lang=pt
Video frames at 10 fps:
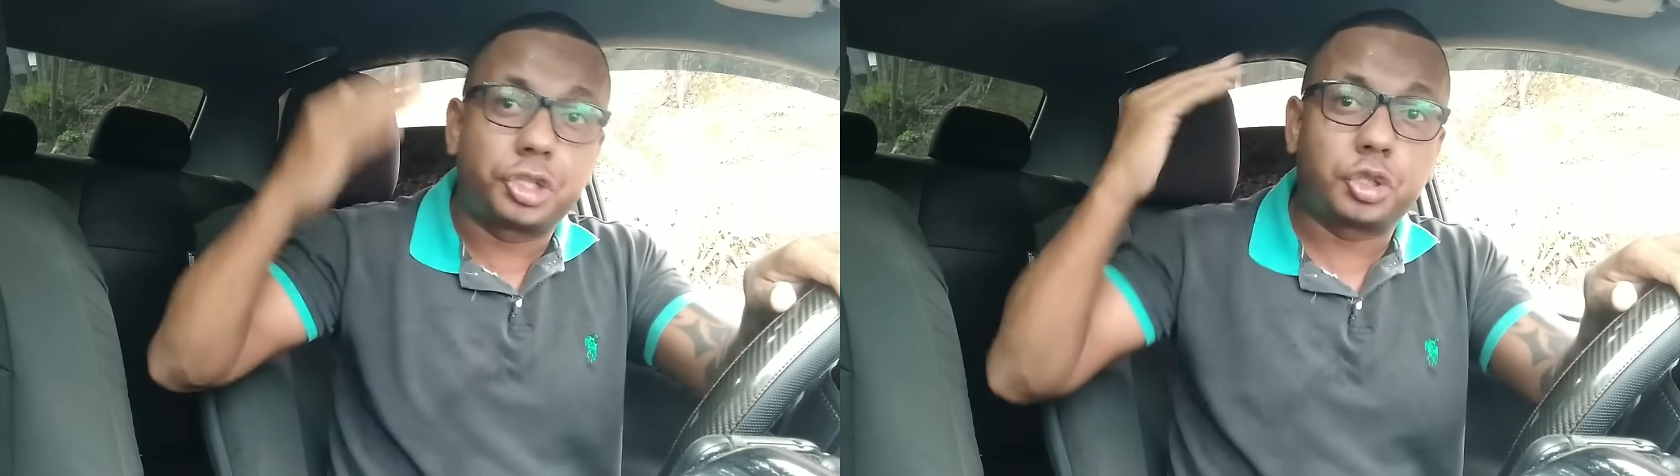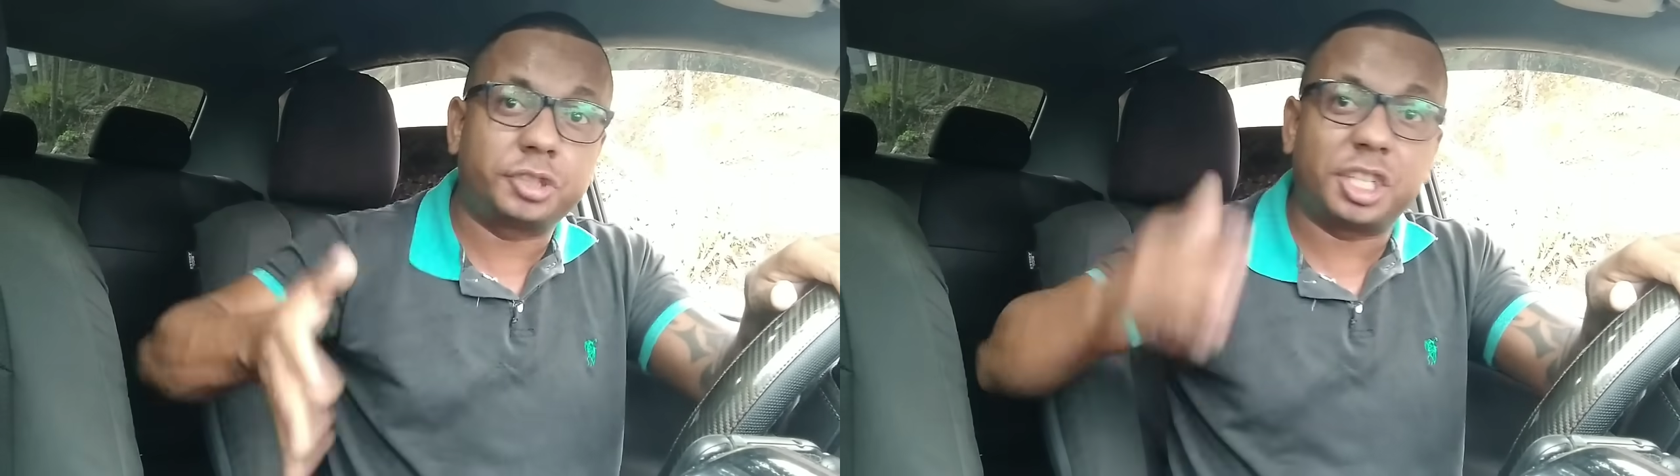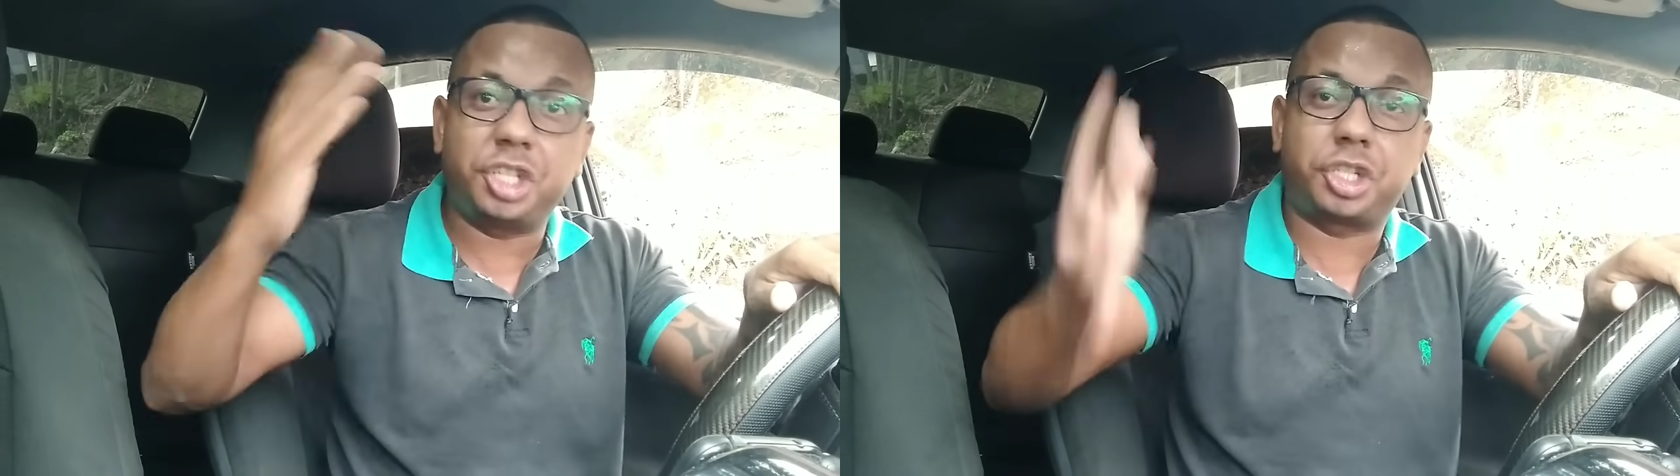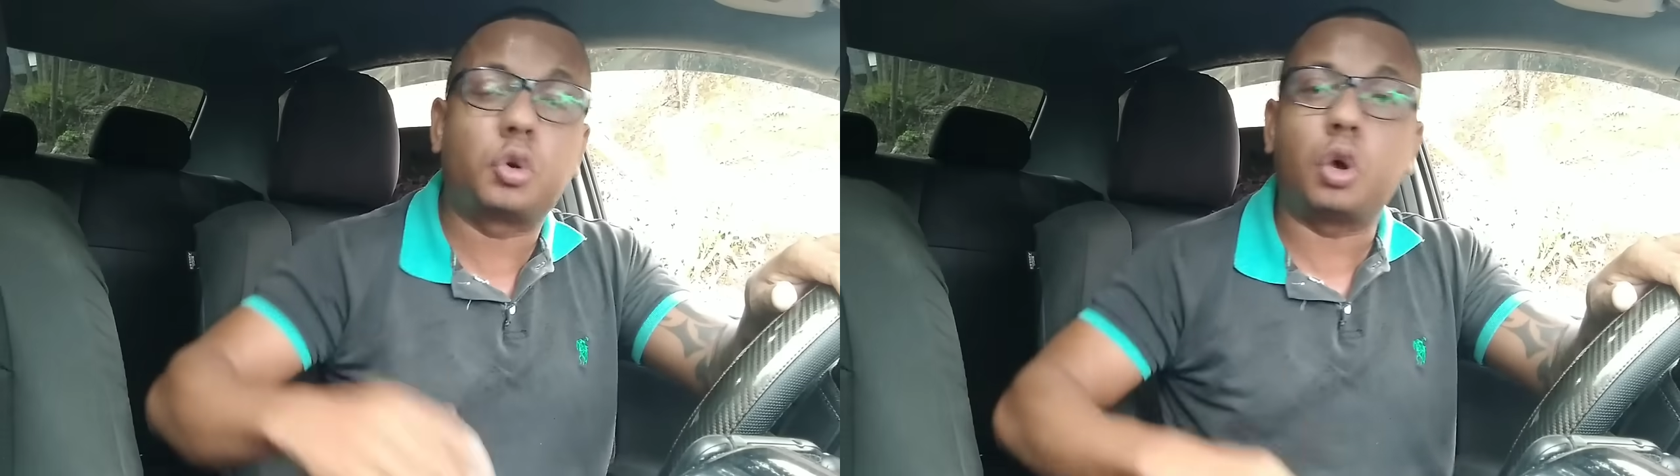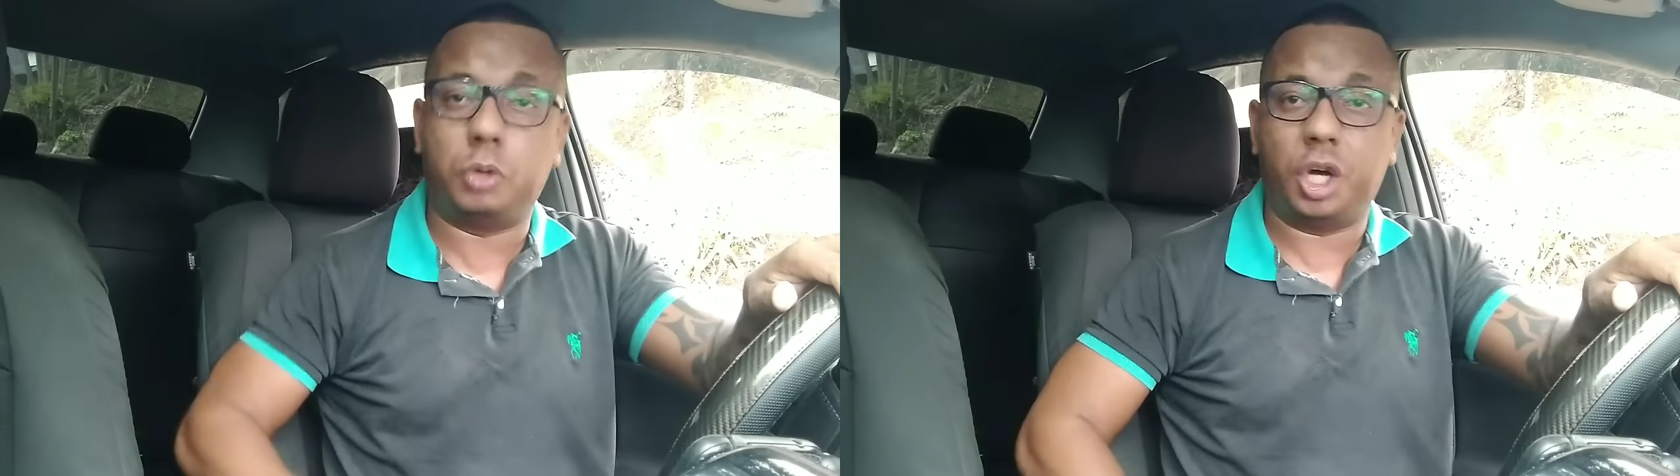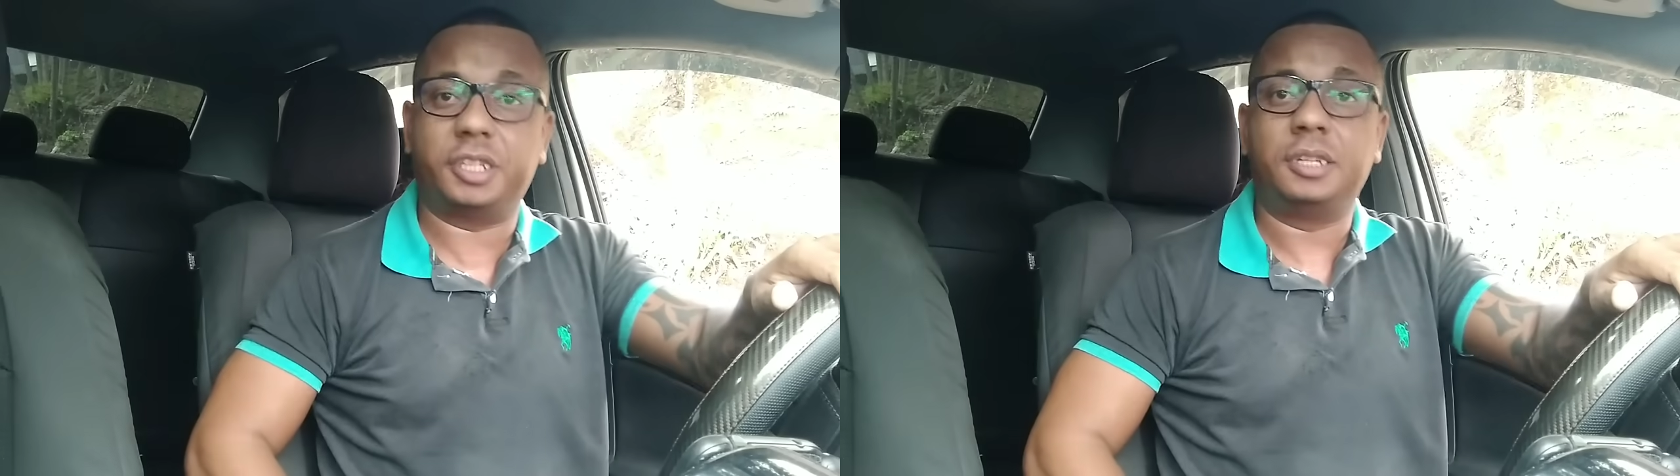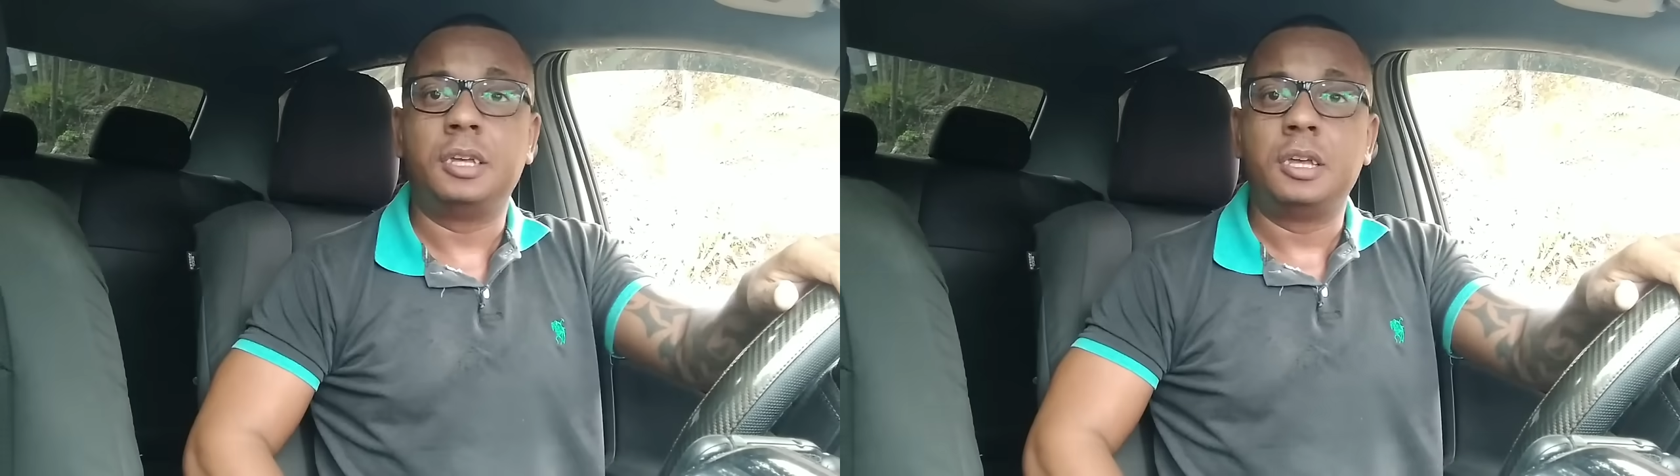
de outra a gente incomoda.